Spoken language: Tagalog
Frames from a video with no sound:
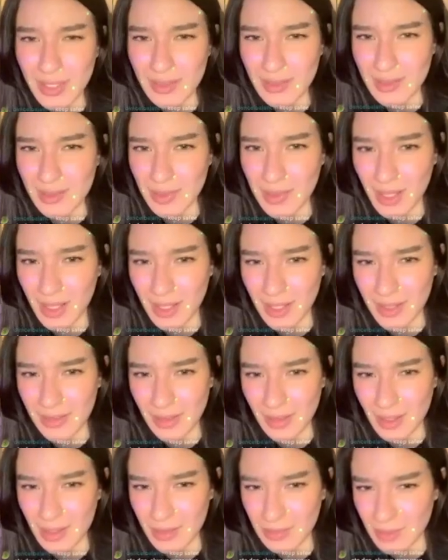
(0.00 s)
it, di ba? I
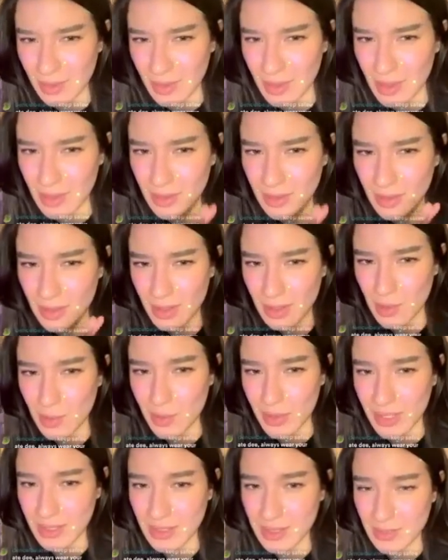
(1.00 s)
think even in the
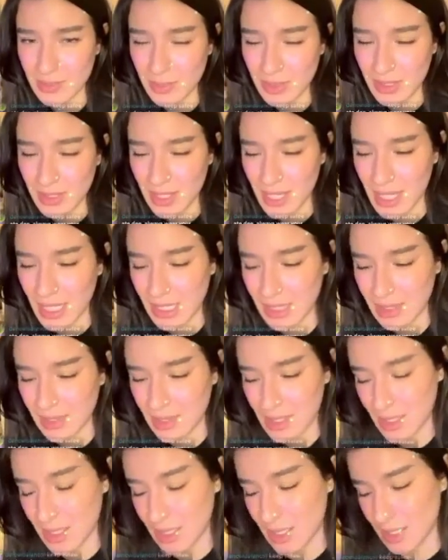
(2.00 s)
US, pagka
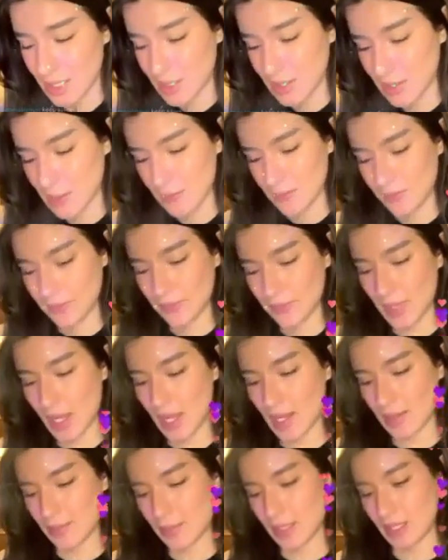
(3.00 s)
hindi,
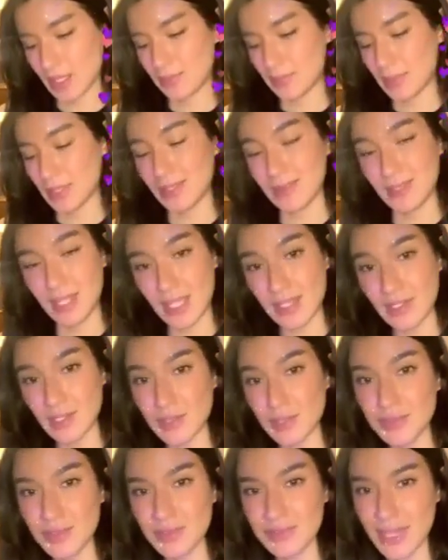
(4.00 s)
um, pag hindi
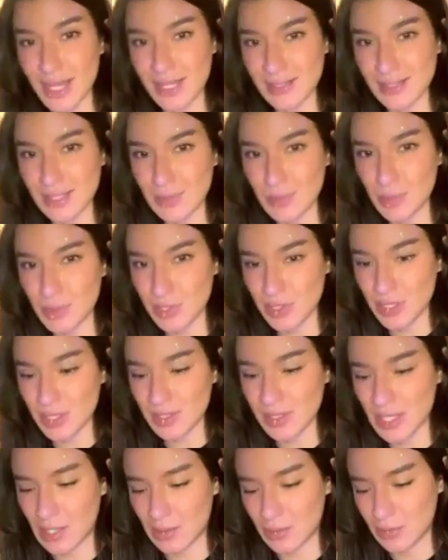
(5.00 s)
enough yung vaccine mo, you're
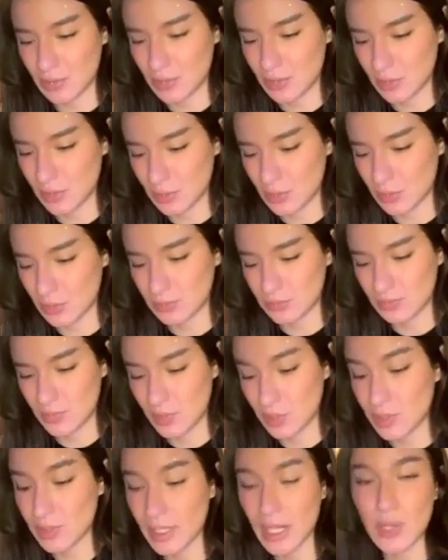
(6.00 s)
allowed to,
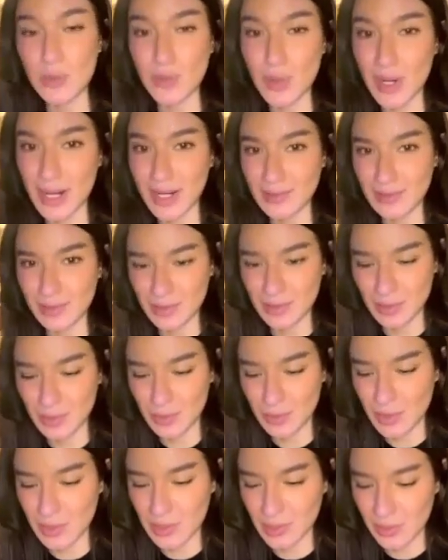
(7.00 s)
you're required to
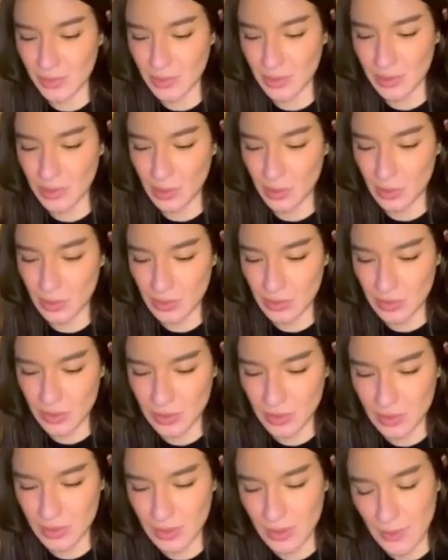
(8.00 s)
do another
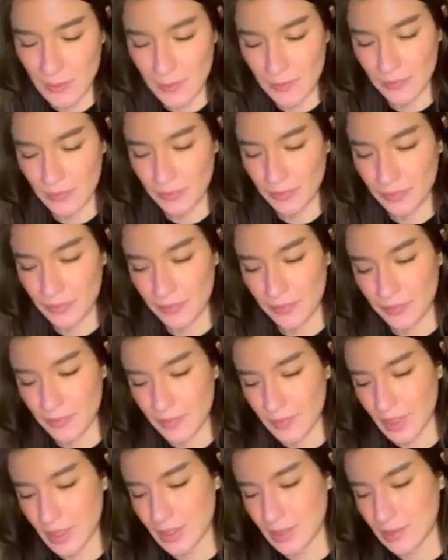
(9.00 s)
dose.
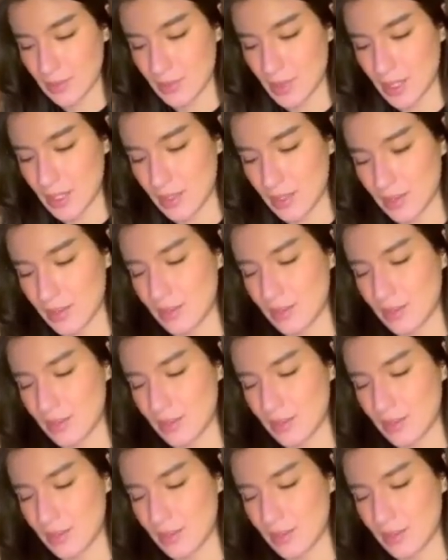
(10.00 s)
Di ba?